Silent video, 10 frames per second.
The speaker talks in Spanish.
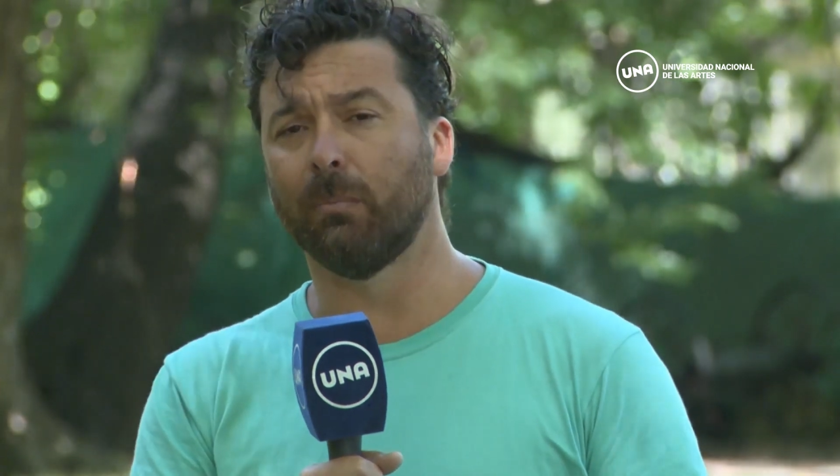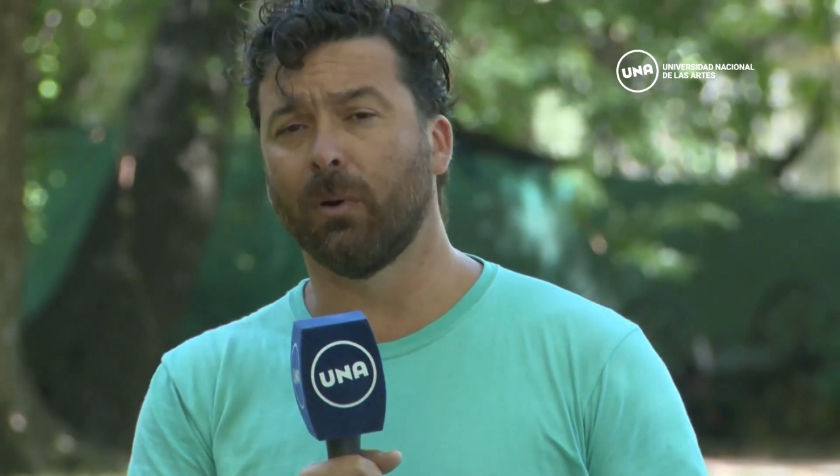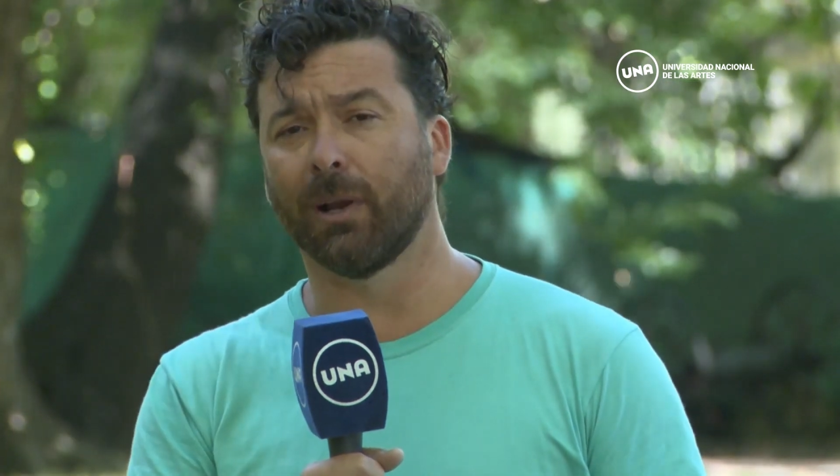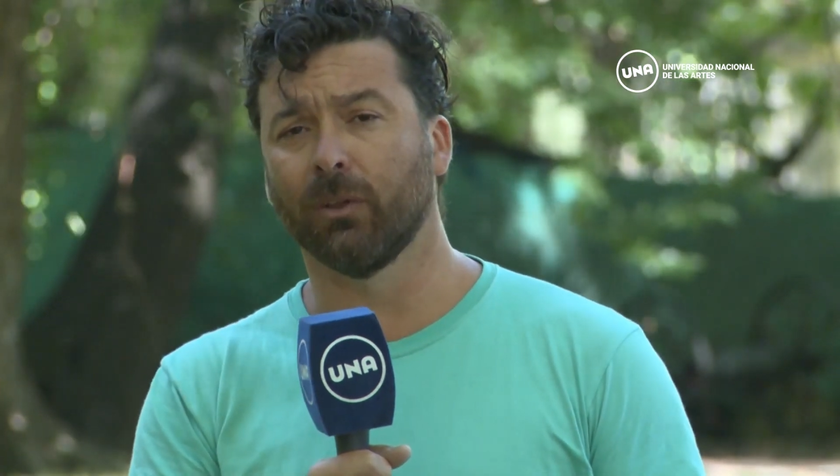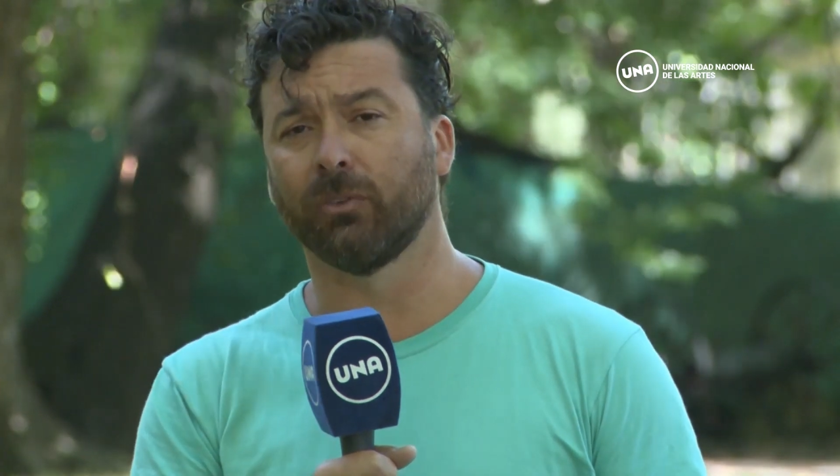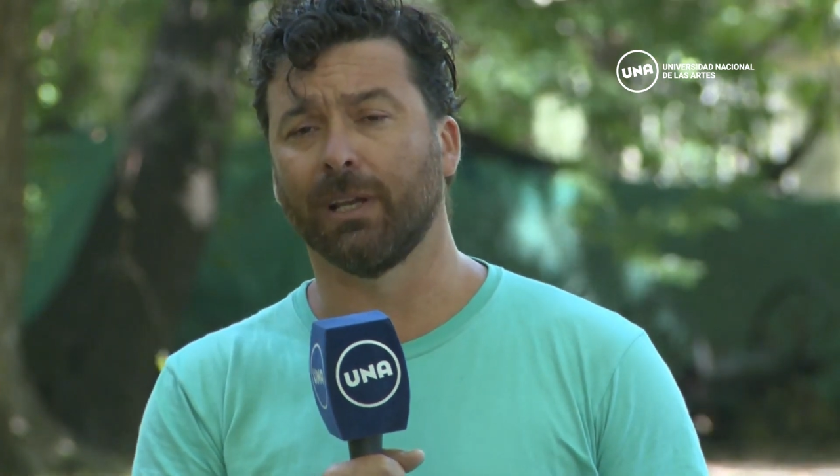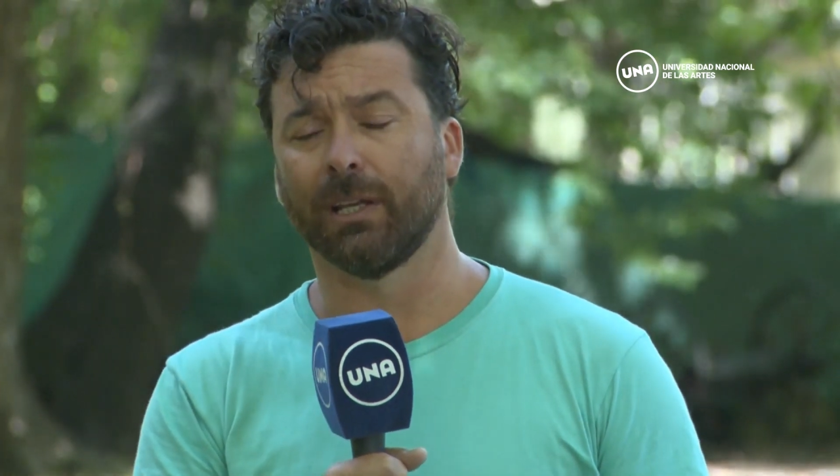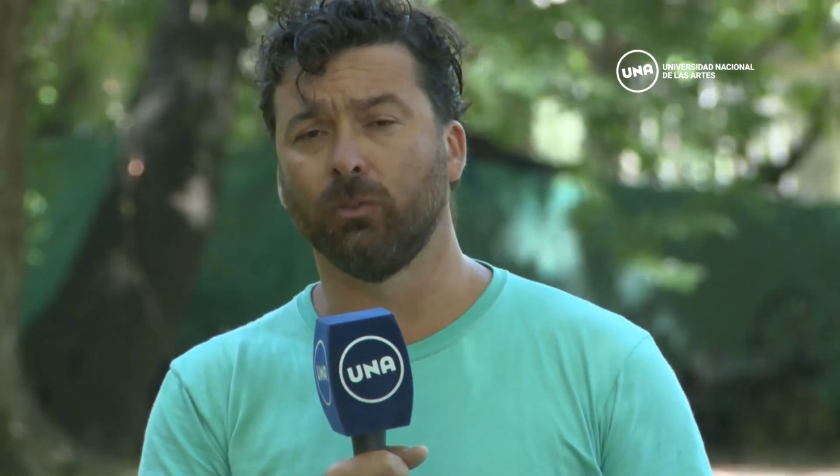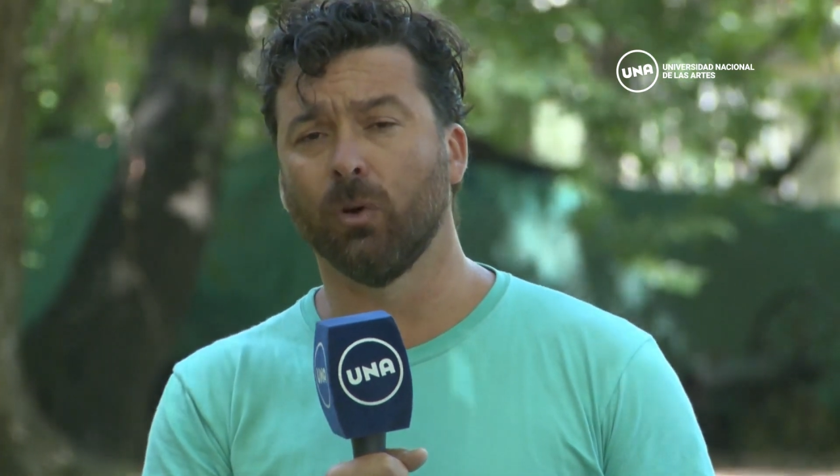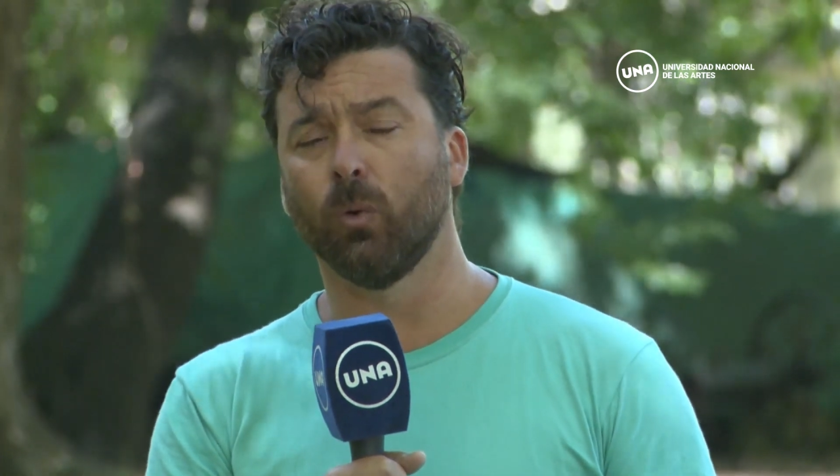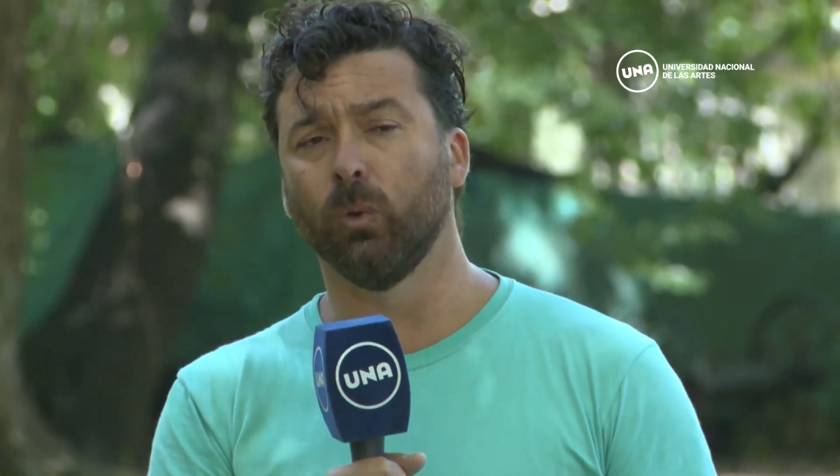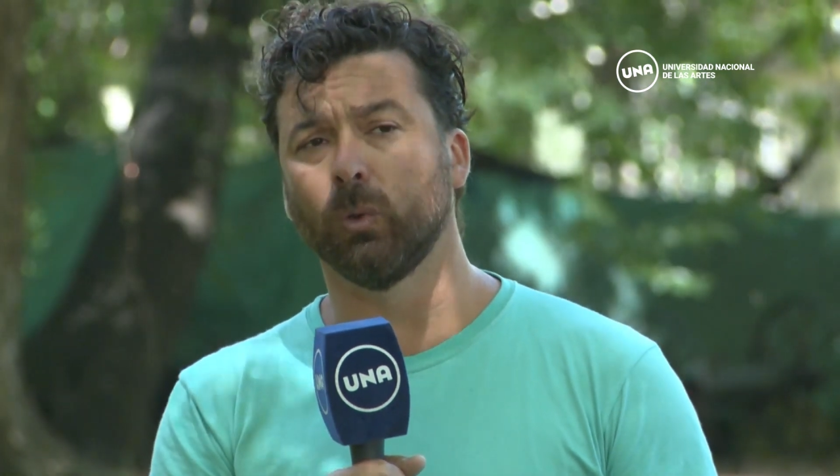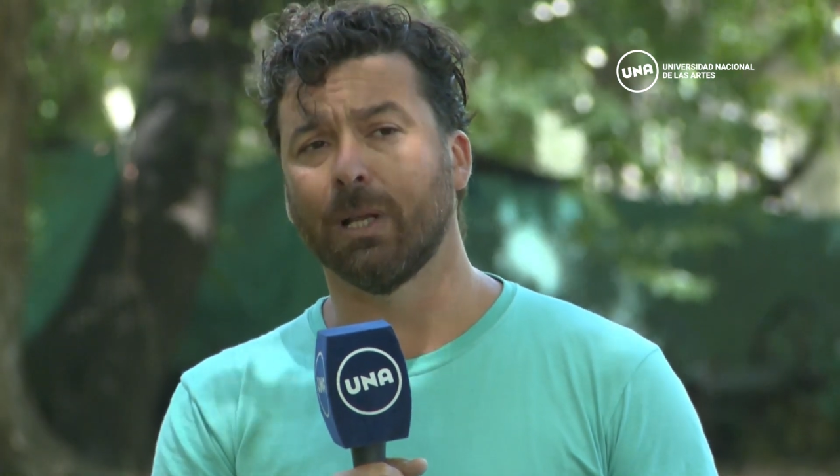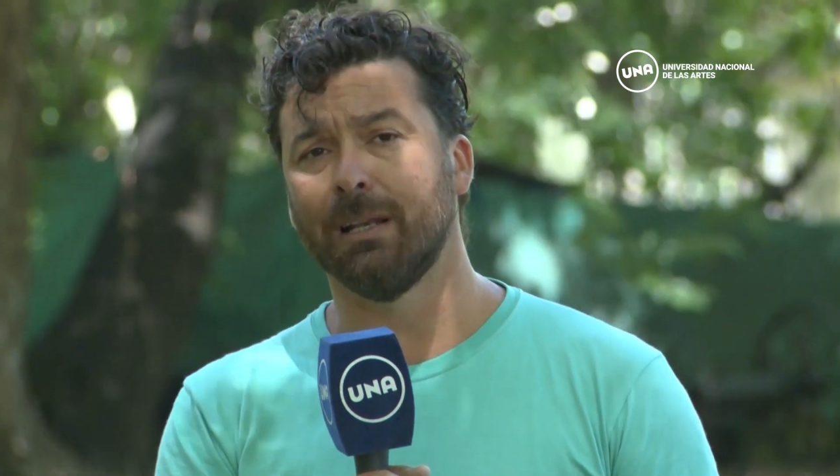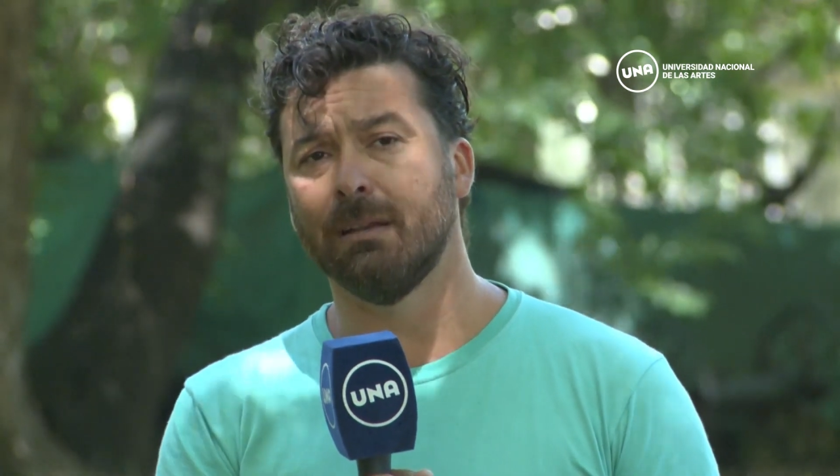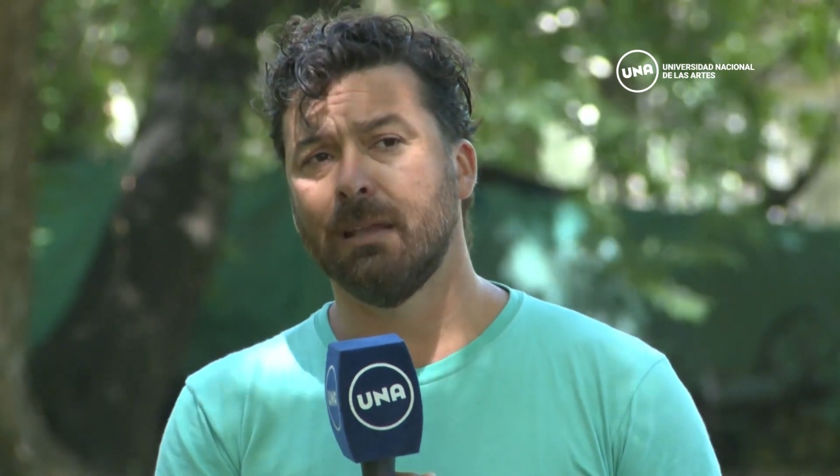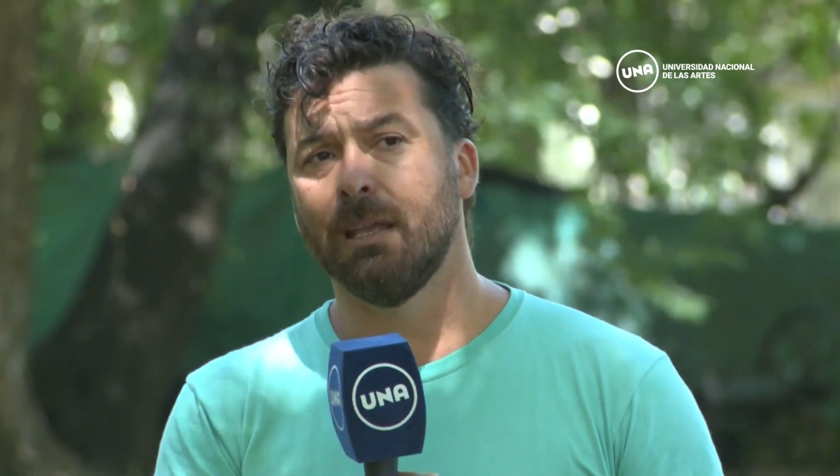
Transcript: y posgrados en gestión cultural